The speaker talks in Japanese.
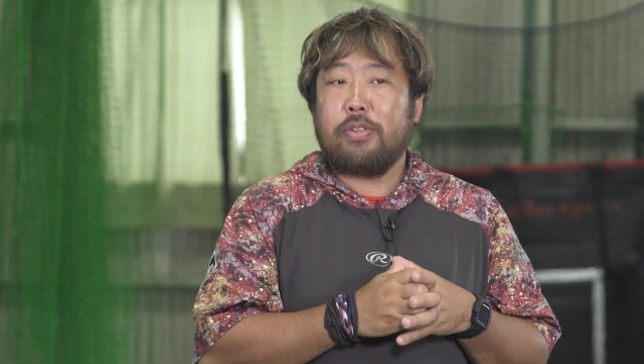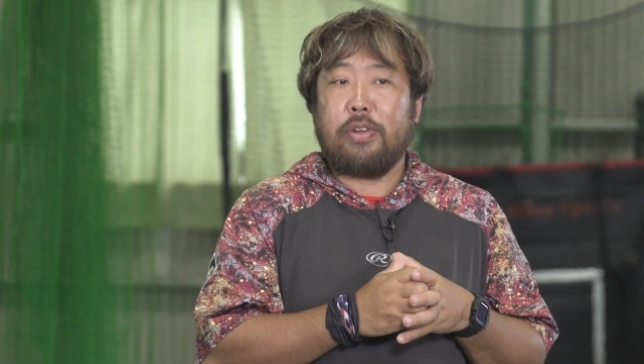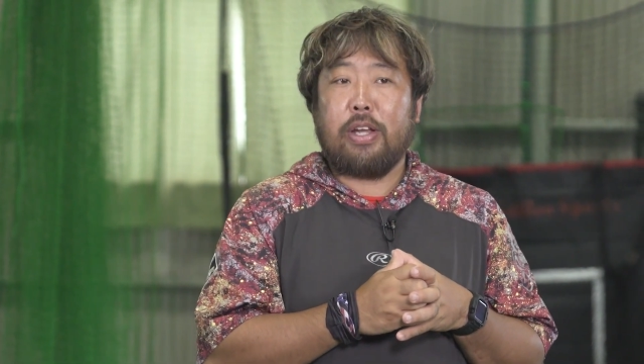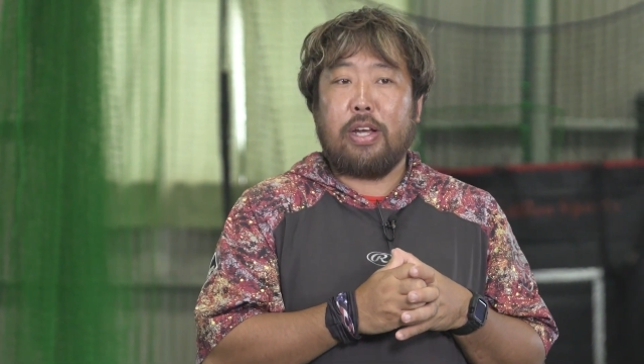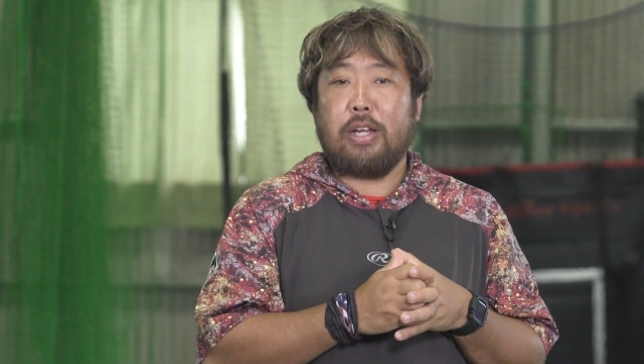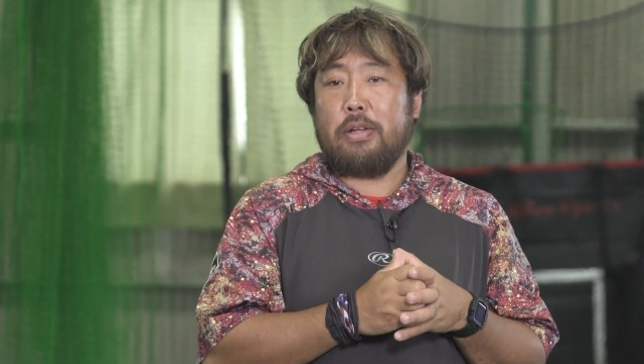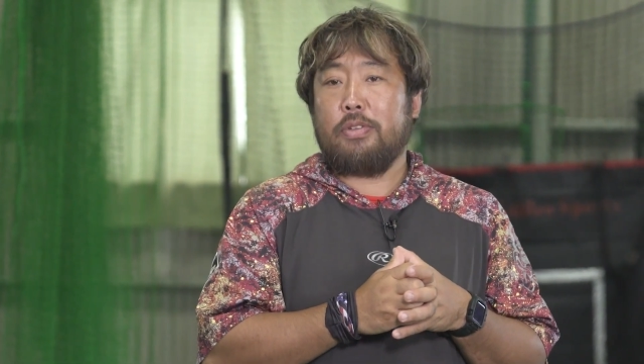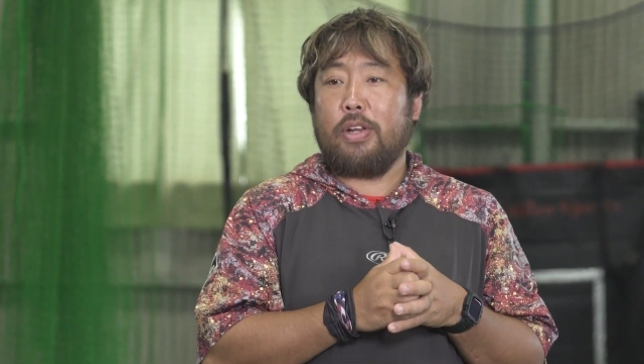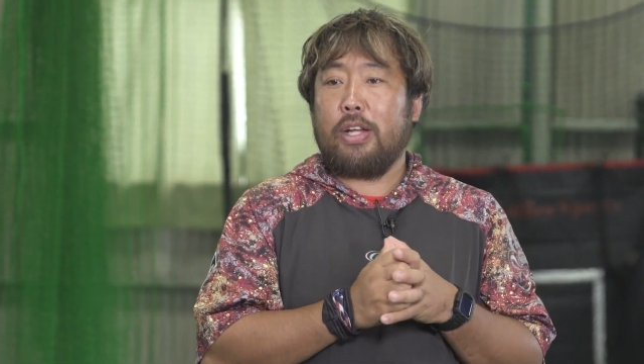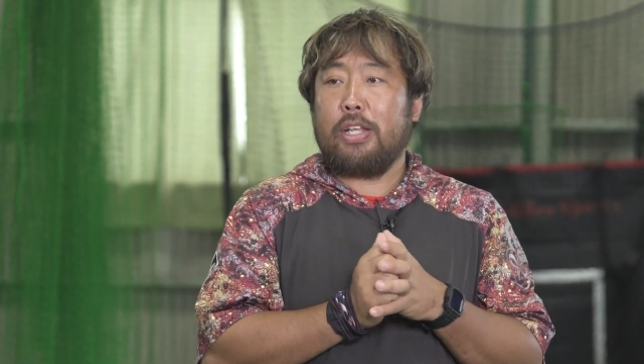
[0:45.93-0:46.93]
それが
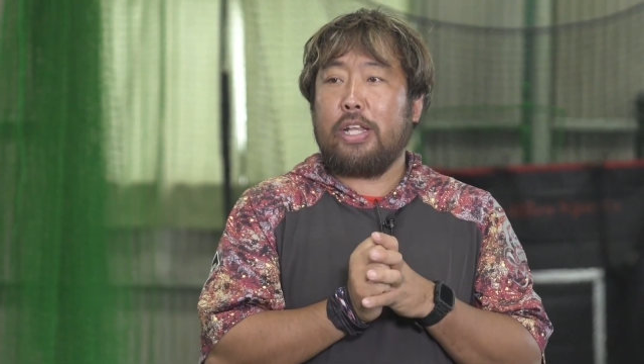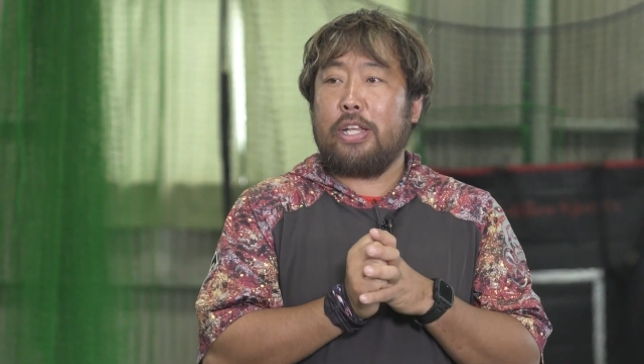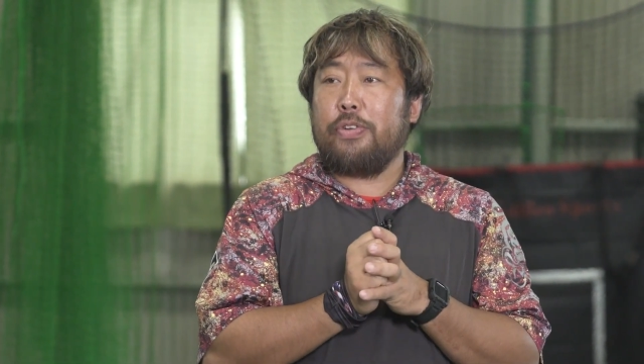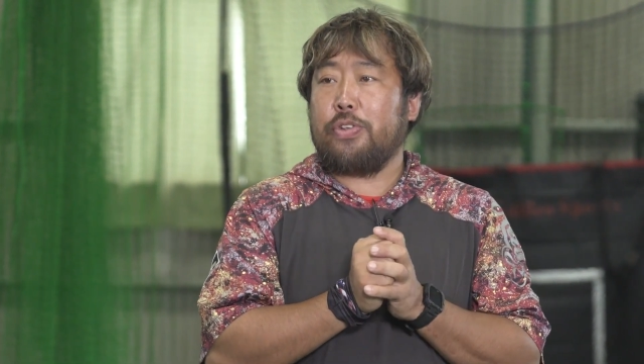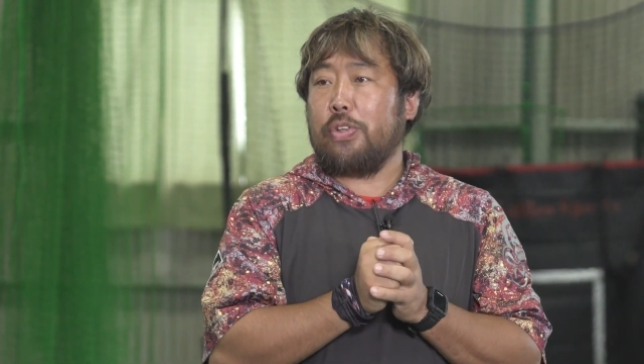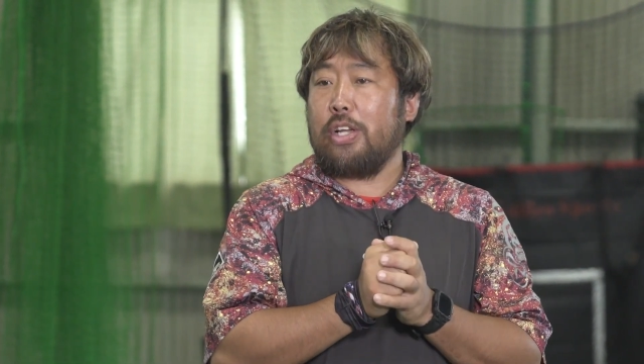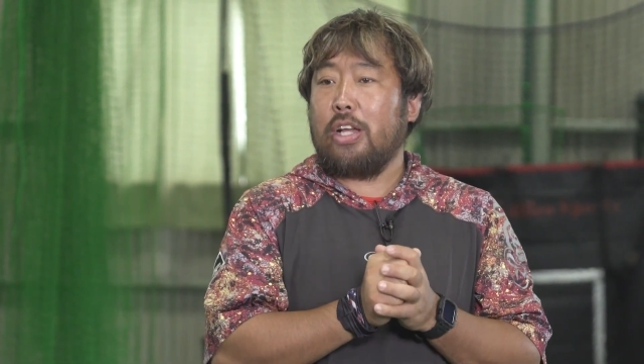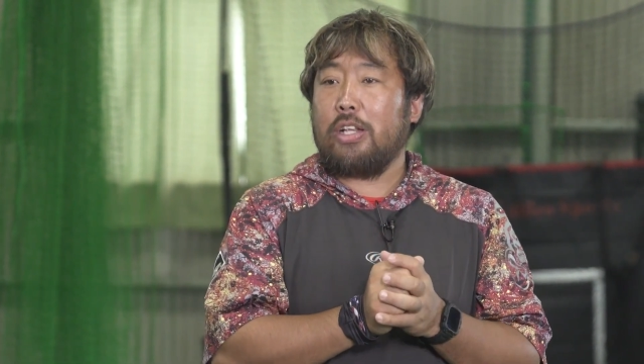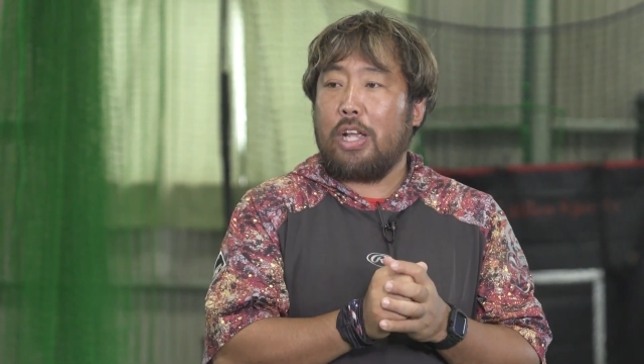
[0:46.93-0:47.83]
それができる人って